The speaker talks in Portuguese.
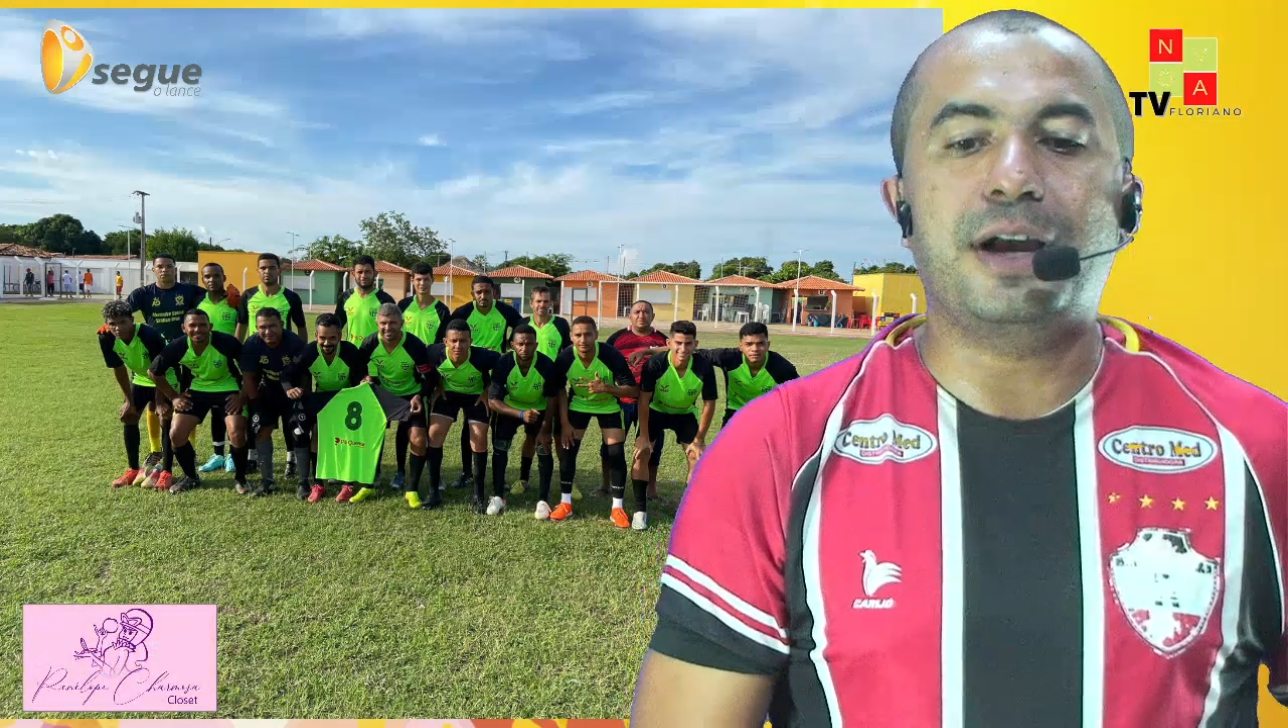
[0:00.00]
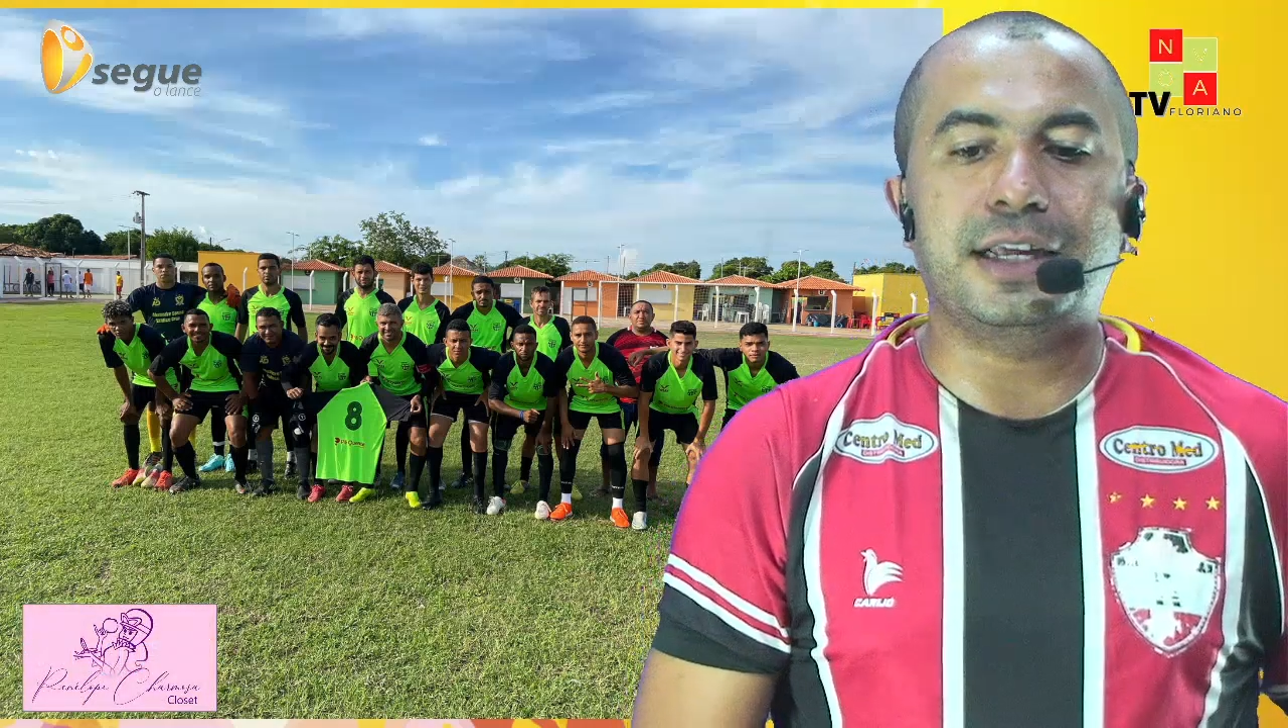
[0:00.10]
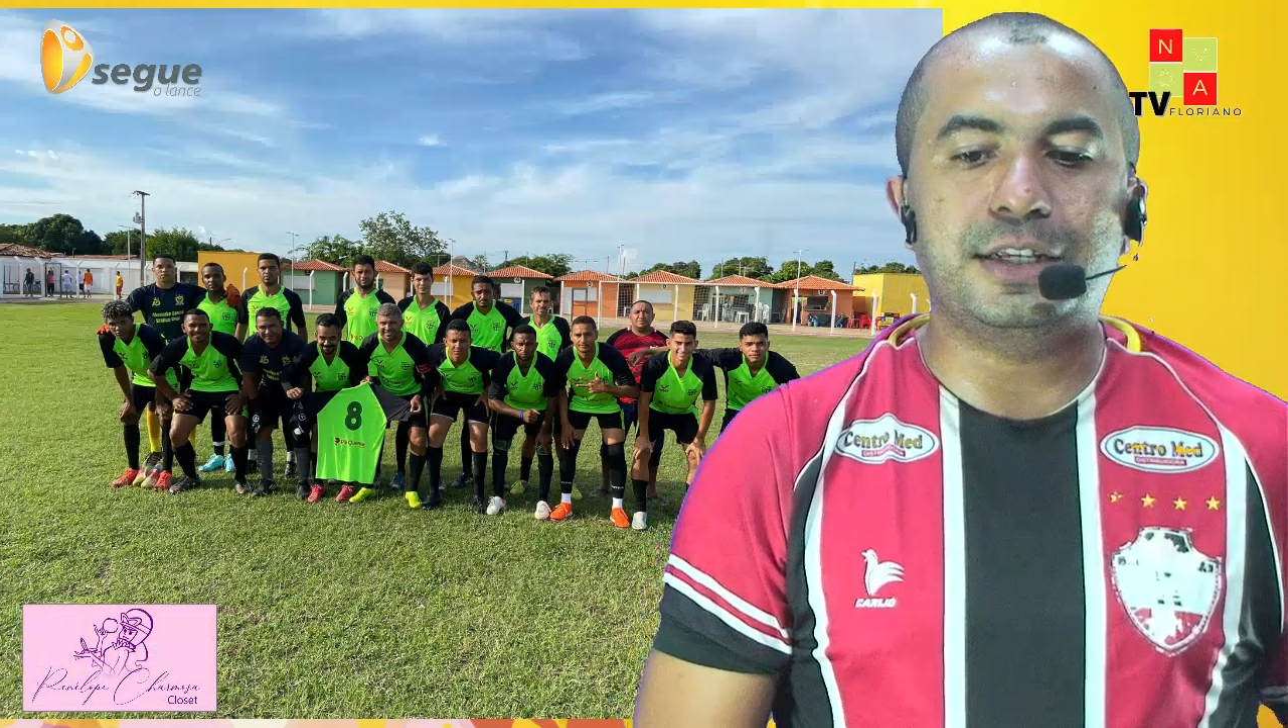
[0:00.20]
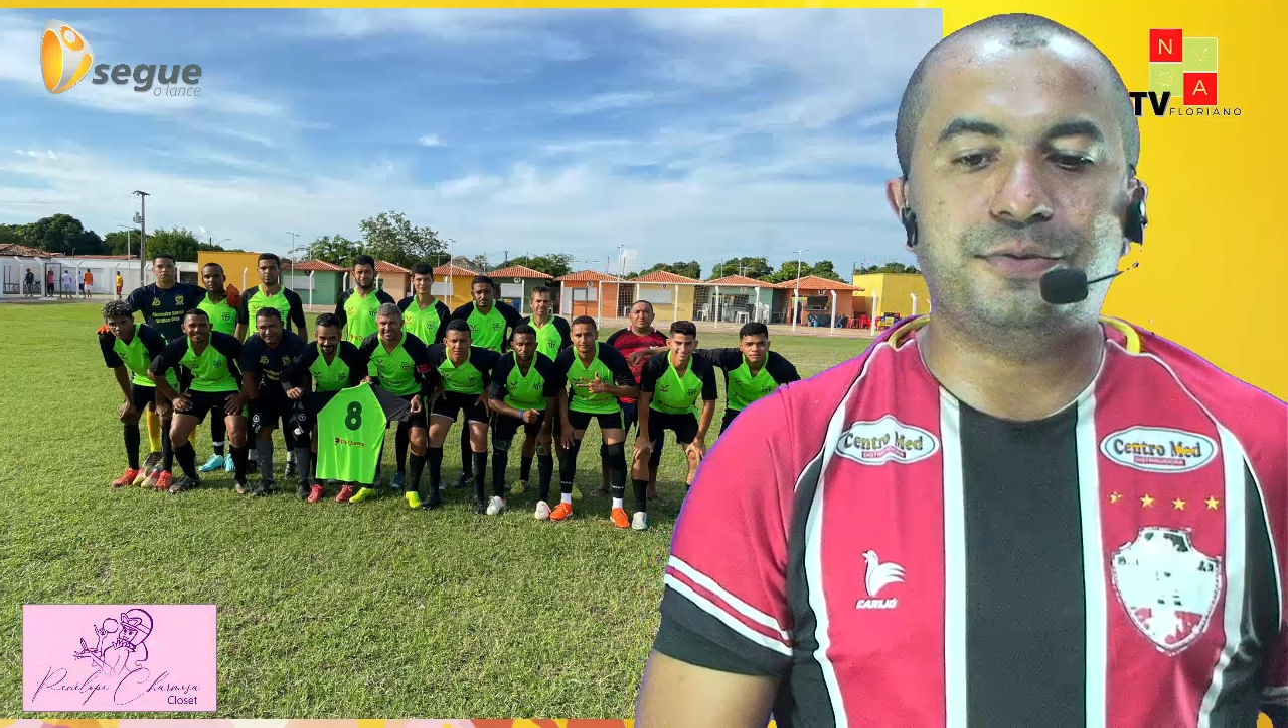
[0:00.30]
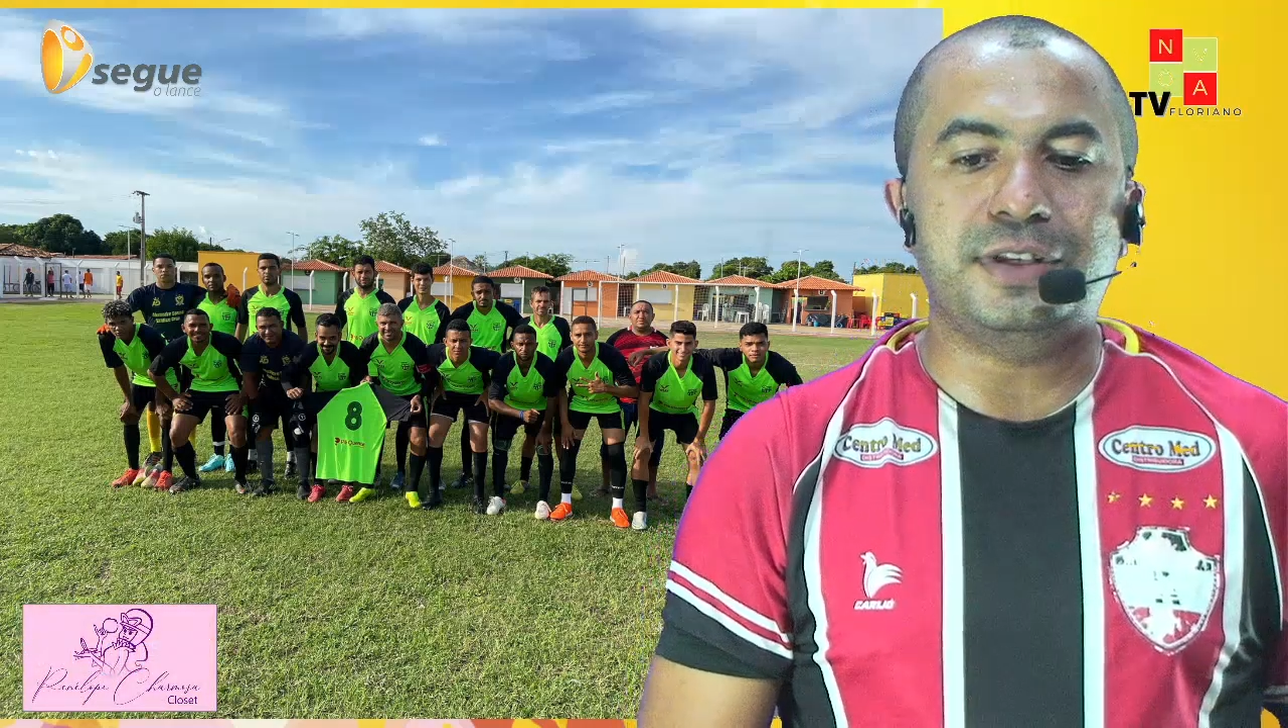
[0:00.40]
a
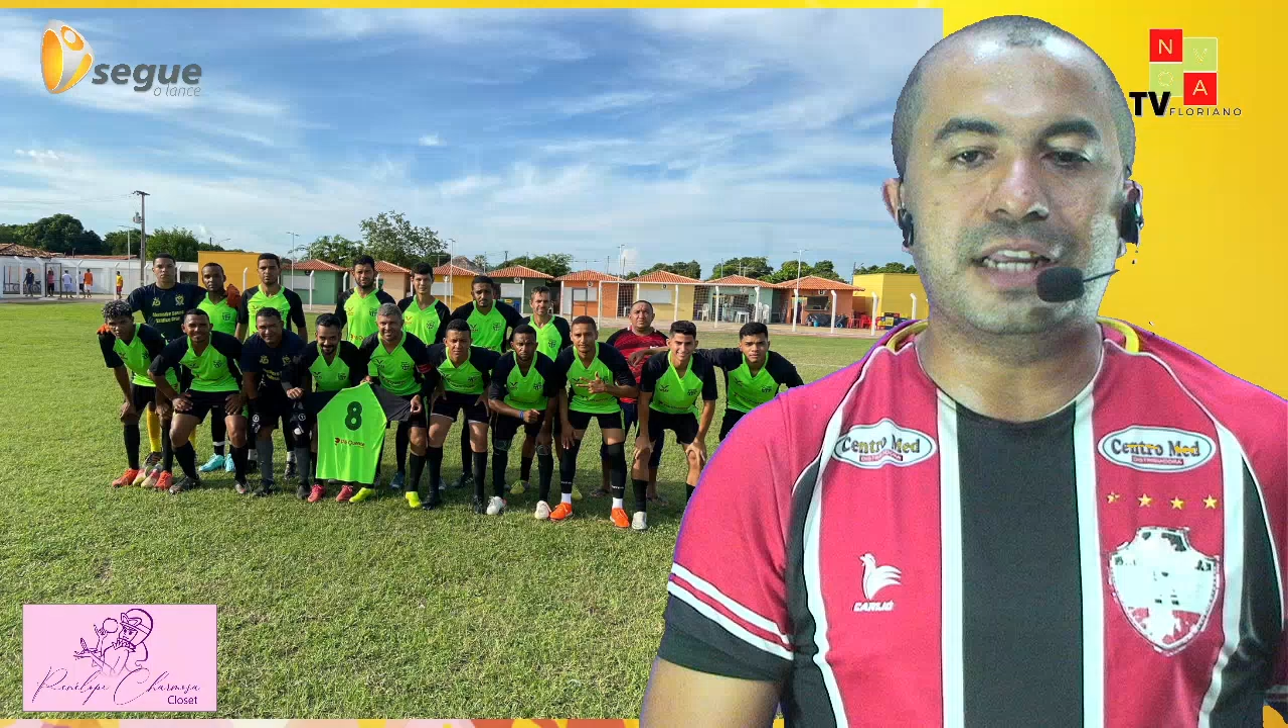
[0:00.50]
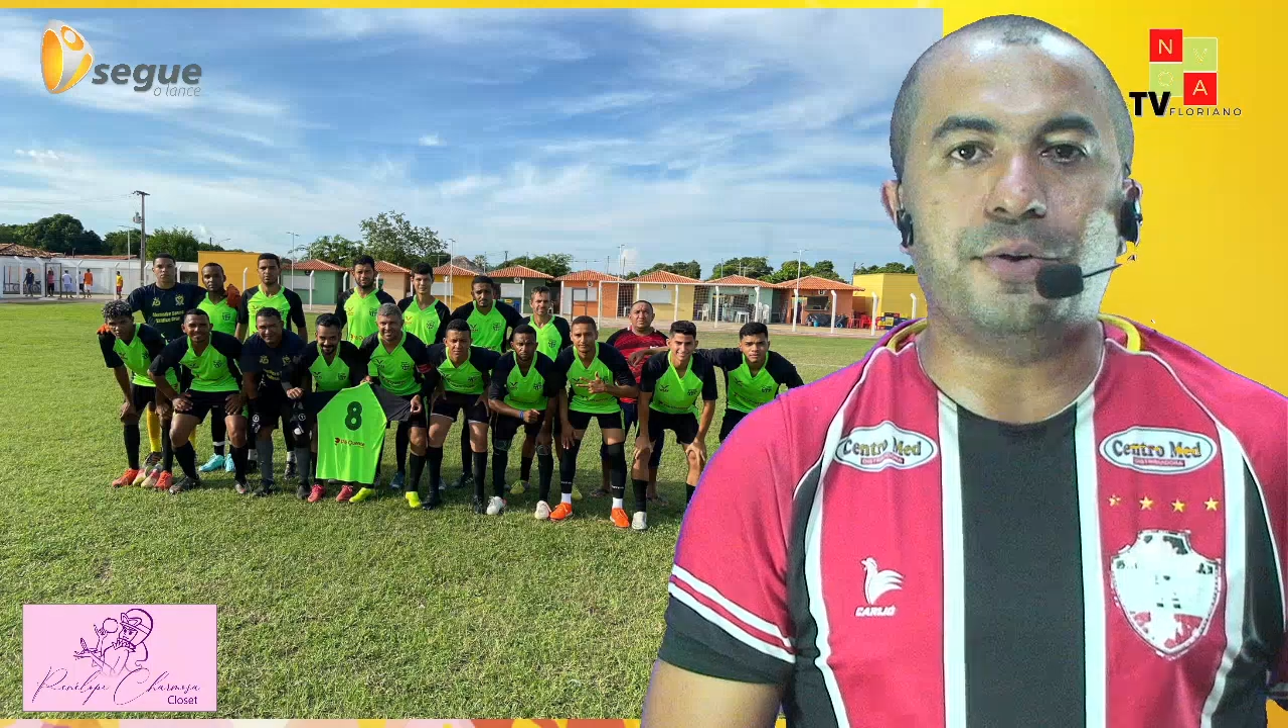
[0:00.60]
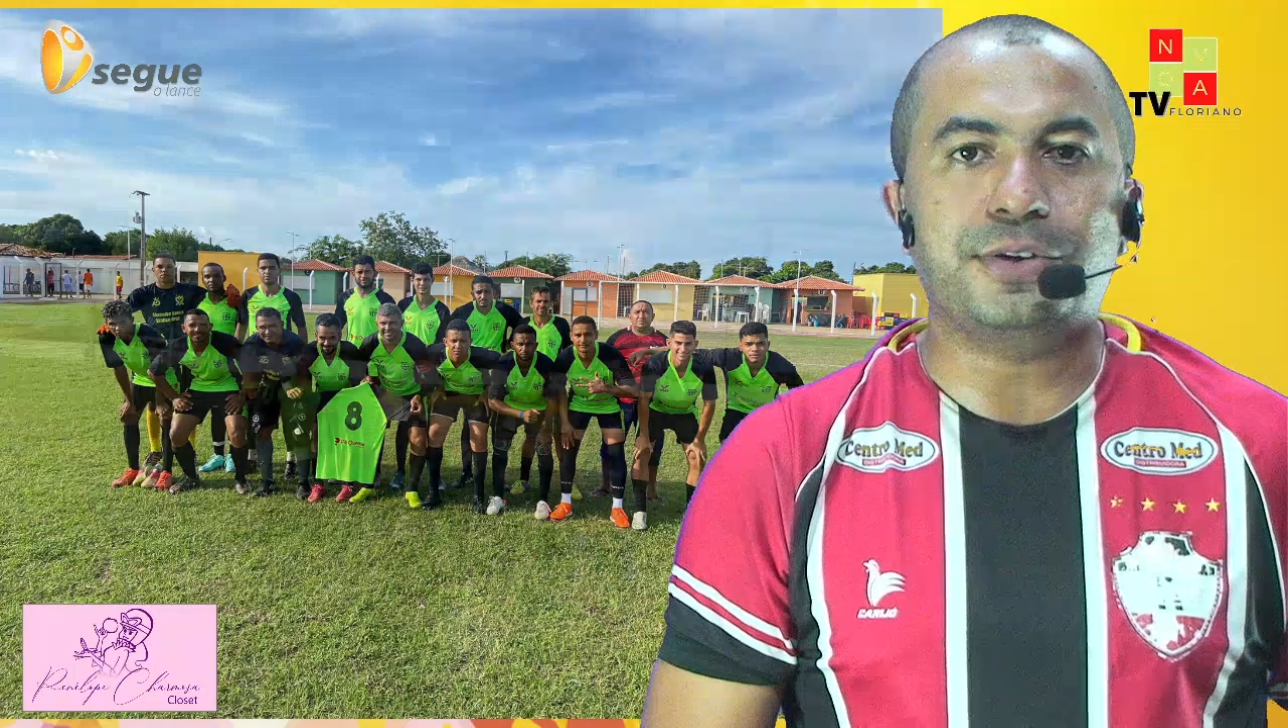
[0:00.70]
grande final,